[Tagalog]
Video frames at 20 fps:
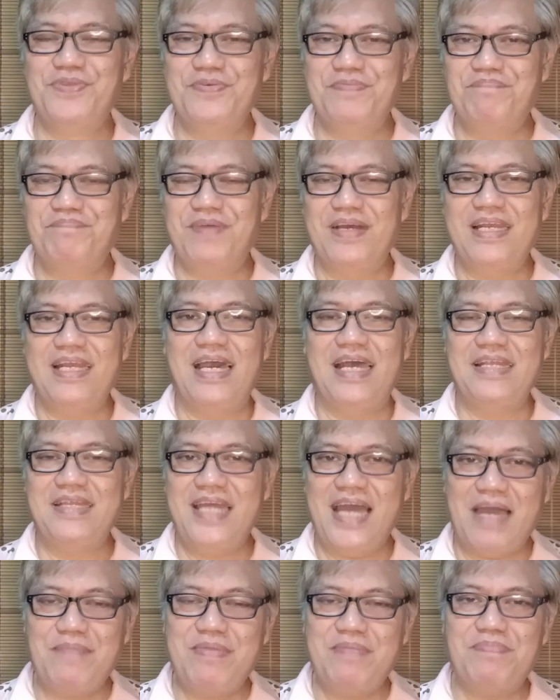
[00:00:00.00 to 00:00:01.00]
yung pala, ang
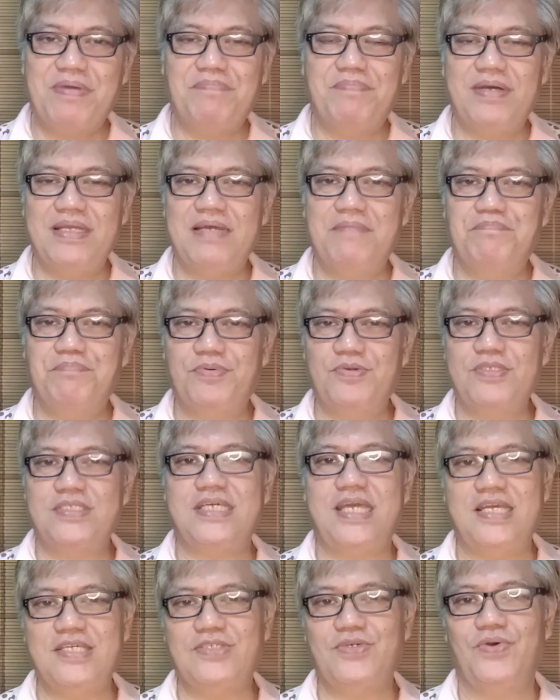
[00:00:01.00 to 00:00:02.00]
dami pa palang
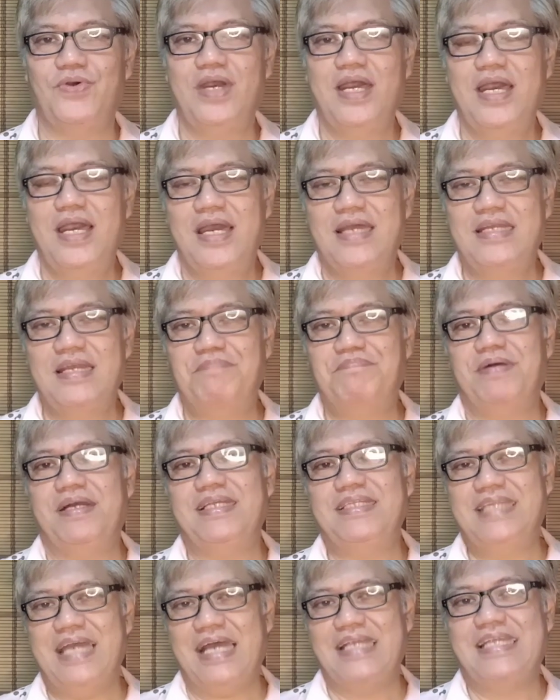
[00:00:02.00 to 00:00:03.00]
proseso na
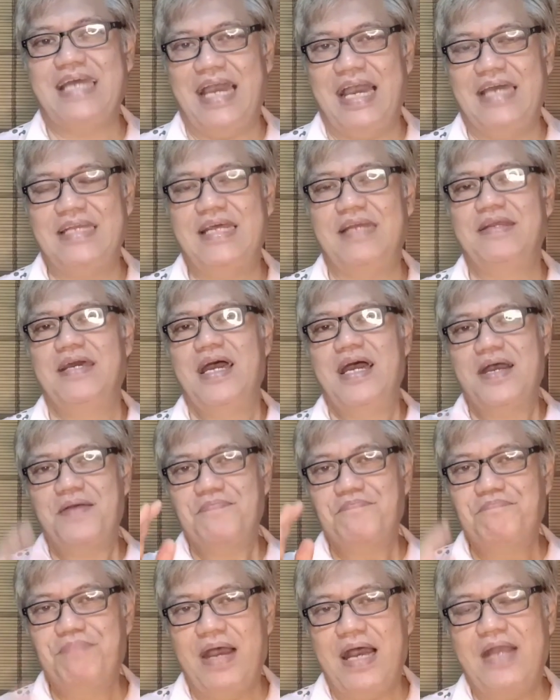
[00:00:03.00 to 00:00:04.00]
pagdadaanan
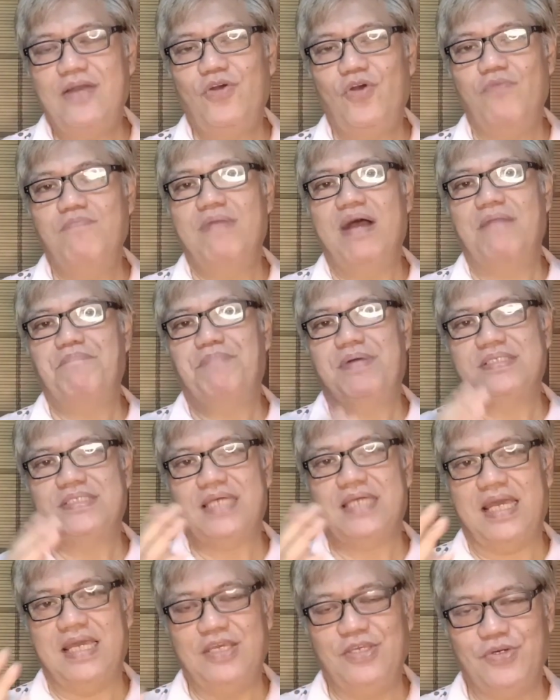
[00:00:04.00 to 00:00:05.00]
bago
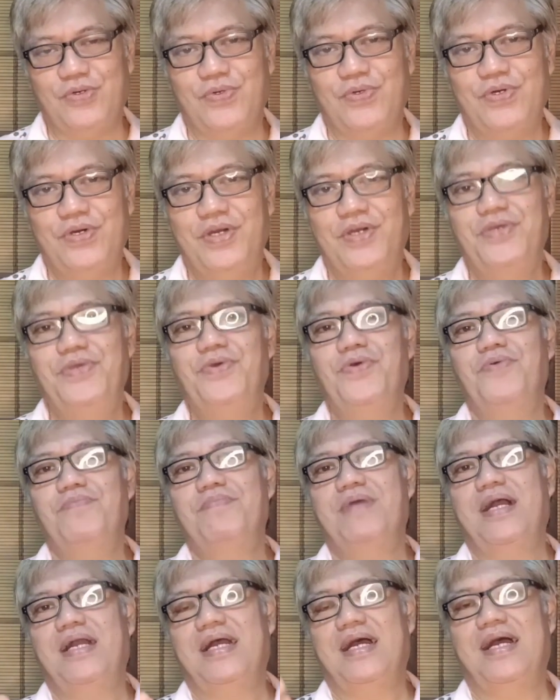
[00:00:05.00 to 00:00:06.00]
mapasa iyo yung
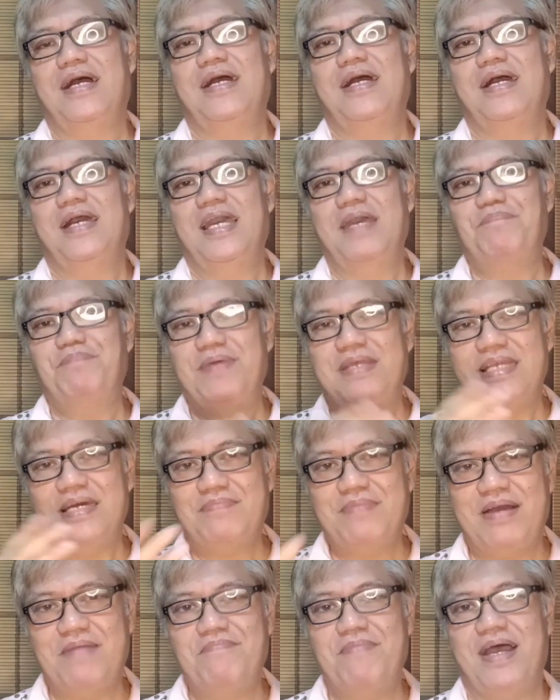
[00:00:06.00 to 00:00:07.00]
mga
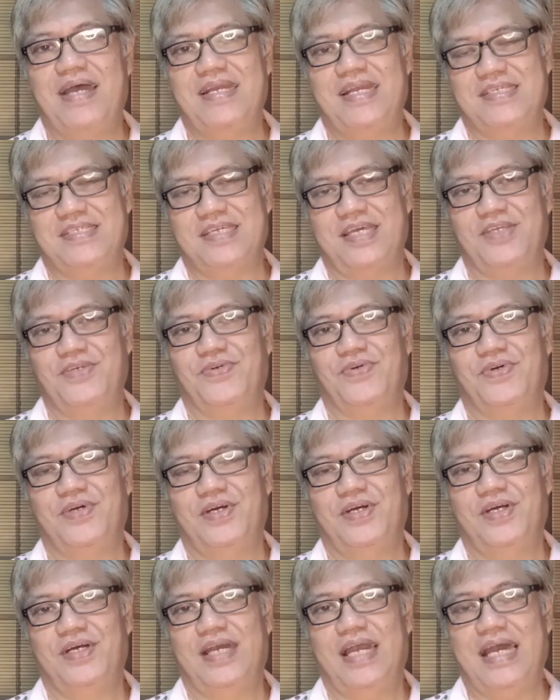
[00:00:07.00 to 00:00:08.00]
ipinamamana sa iyo.
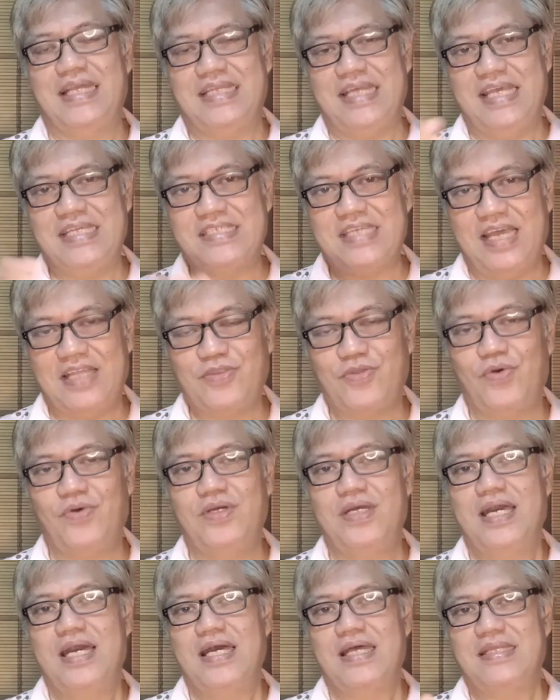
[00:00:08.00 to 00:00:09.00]
At isa itong
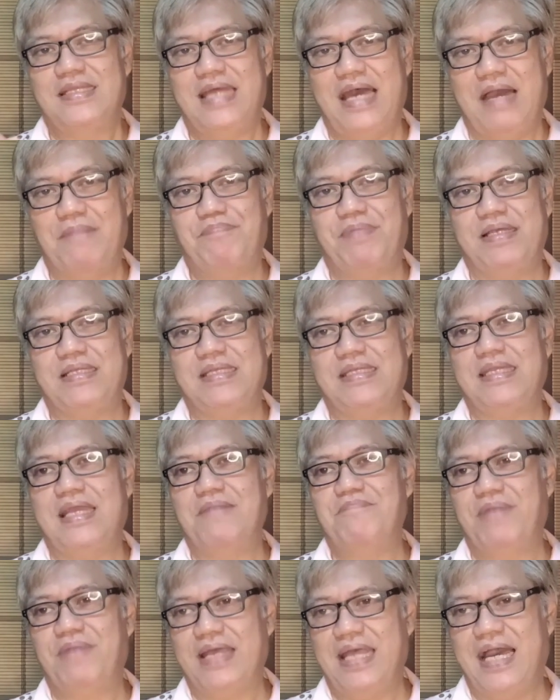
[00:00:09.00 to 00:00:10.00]
dapat na
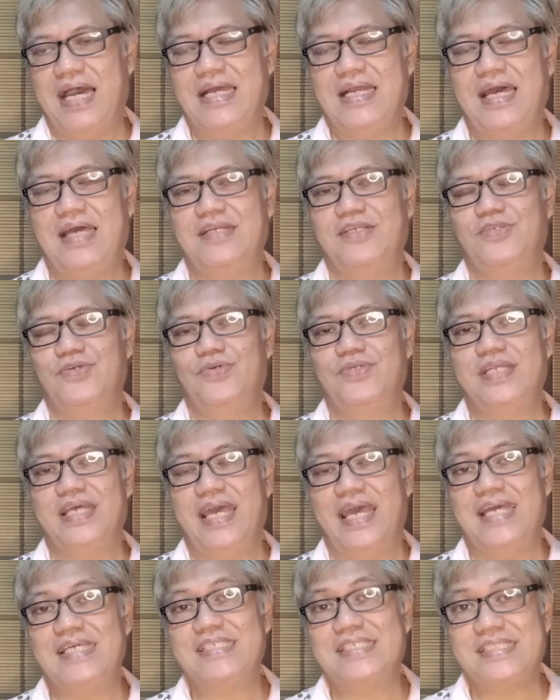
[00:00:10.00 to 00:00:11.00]
bayaran, yung
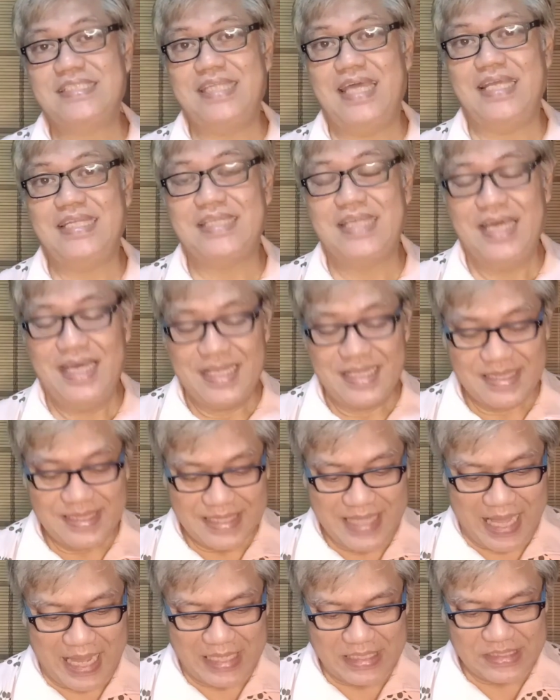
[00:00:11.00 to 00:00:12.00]
estate
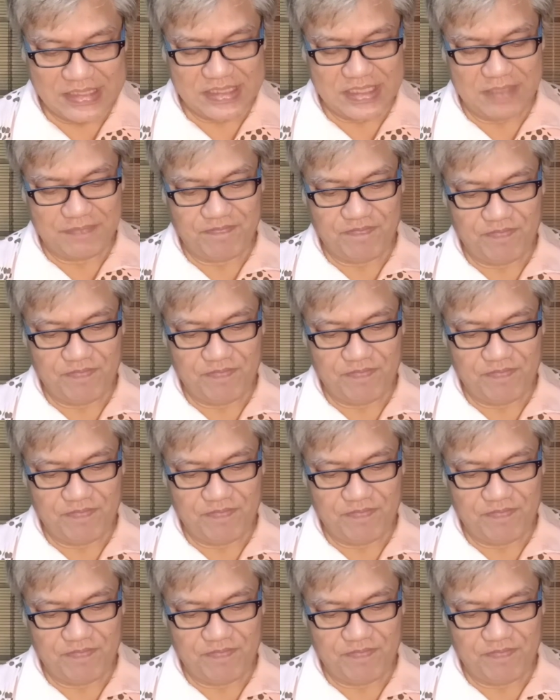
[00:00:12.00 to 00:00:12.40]
tax.